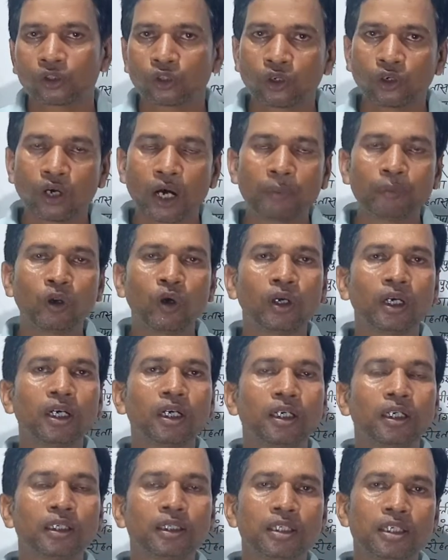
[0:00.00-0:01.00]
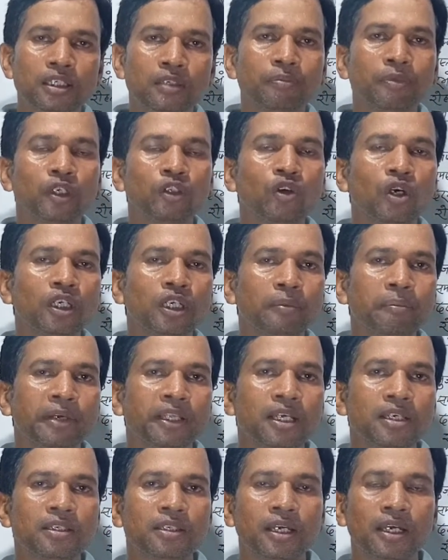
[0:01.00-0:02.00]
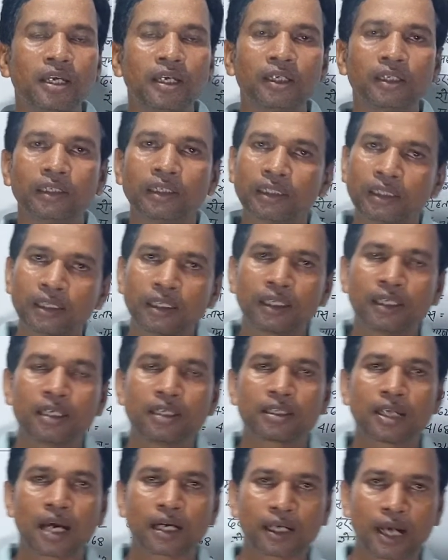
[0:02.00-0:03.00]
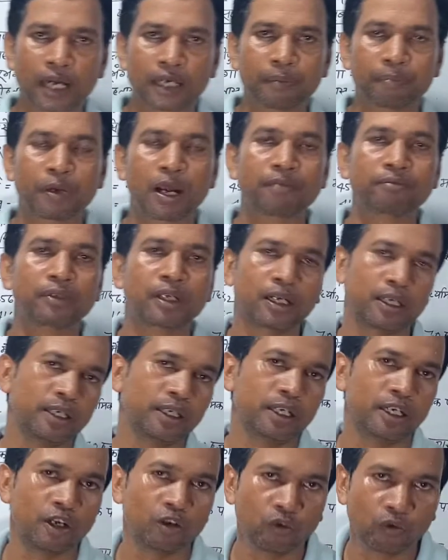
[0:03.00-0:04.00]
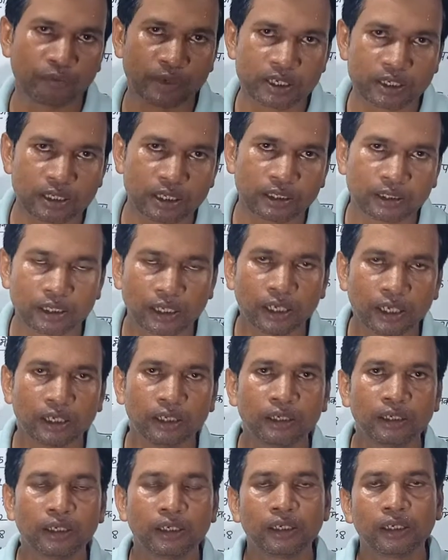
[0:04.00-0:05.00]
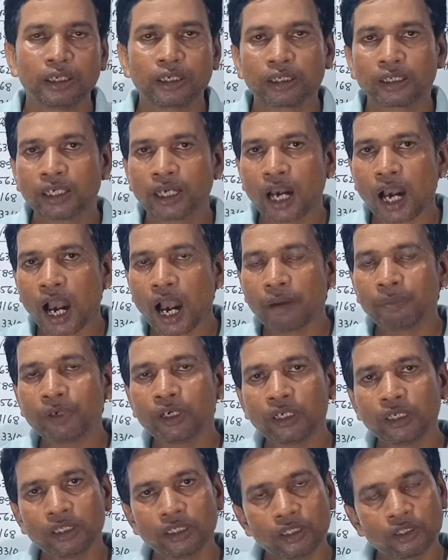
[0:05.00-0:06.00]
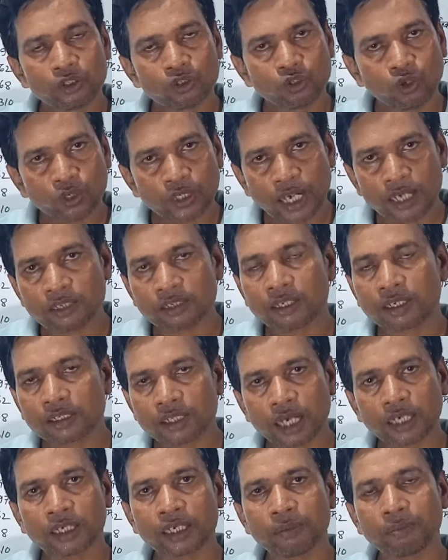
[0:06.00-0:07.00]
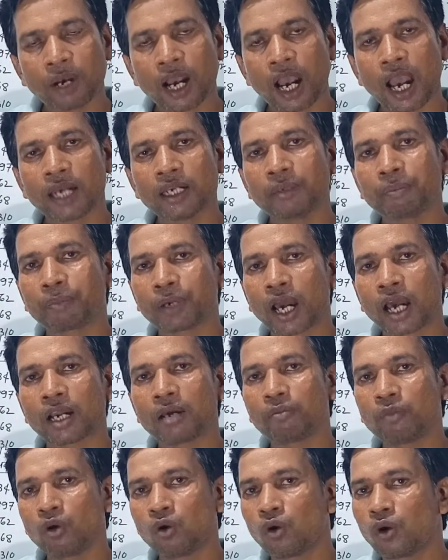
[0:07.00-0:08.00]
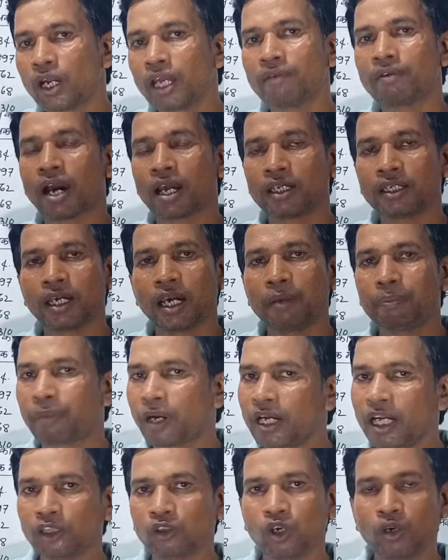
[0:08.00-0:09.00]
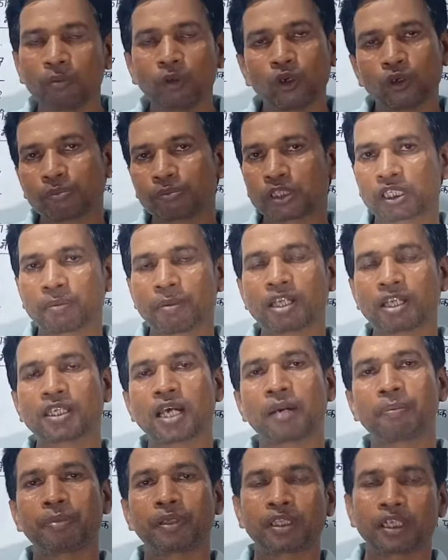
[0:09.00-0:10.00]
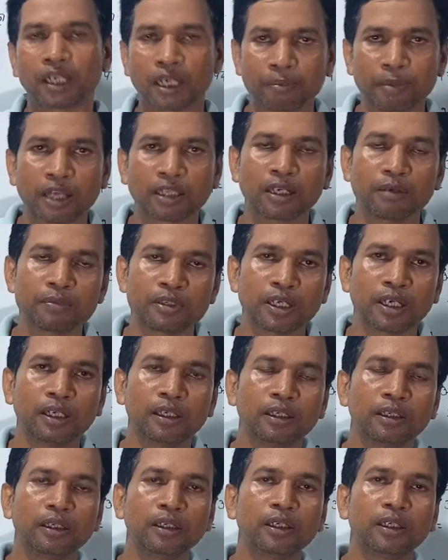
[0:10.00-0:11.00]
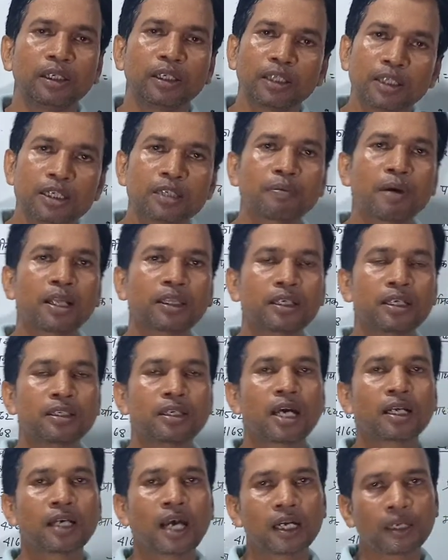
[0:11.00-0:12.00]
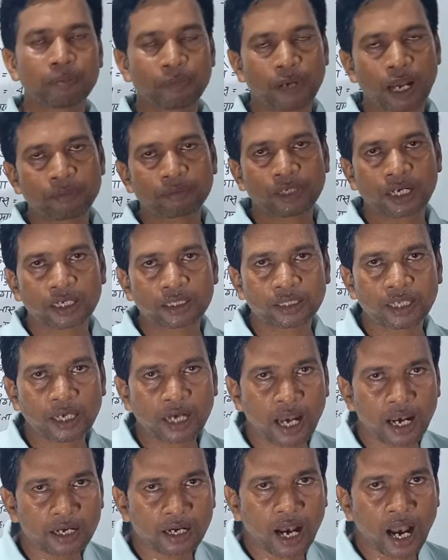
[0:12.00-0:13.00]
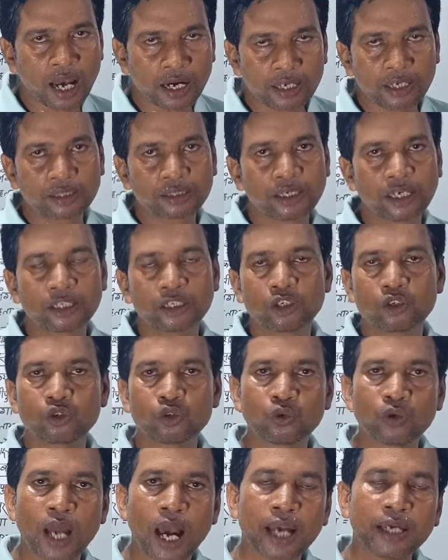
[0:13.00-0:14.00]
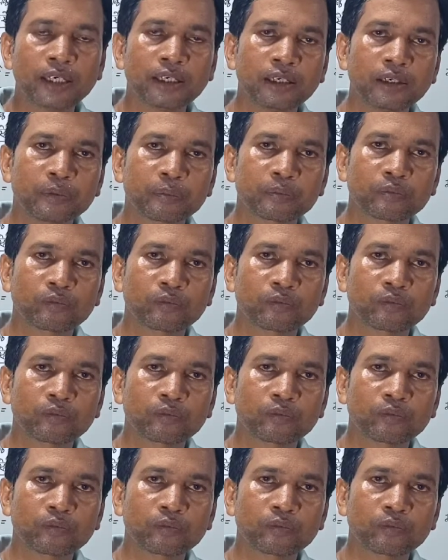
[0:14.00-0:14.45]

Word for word: तो हम लोग इस वीडियो की मदद से इतनी ही जानकारी प्राप्त करने के लिए उपस्थित थे कि अब जो यह शिक्षक की बहाली प्रारंभ होने वाली है पहले तो हम लोग समाचार पत्र के माध्यम से इस बात की जानकारी प्राप्त करते आ रहे थे कि जुलाई